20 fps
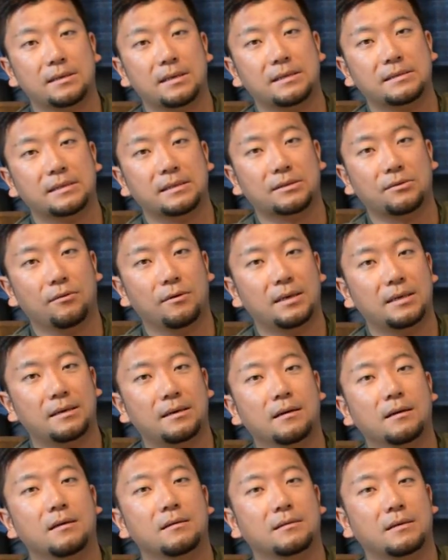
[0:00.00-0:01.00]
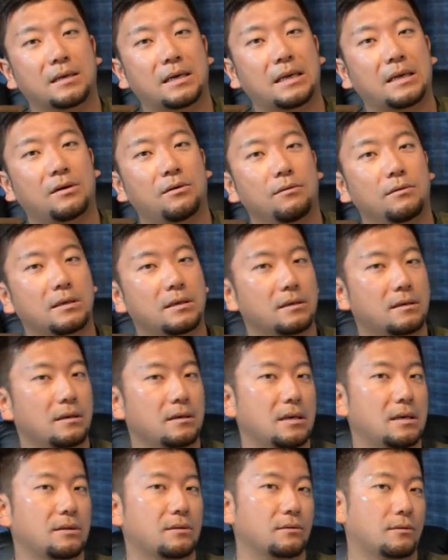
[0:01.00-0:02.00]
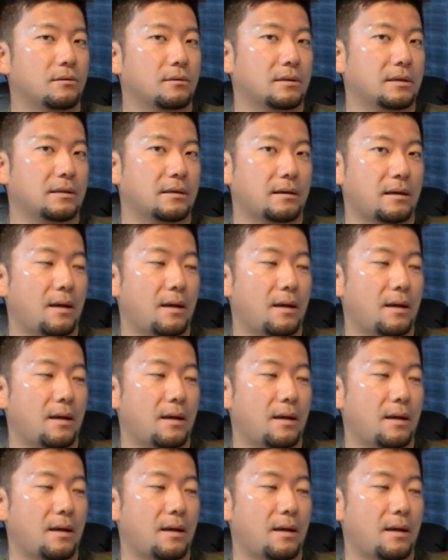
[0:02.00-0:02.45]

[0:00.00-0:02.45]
なぜかってお金かかるからお金かかるところって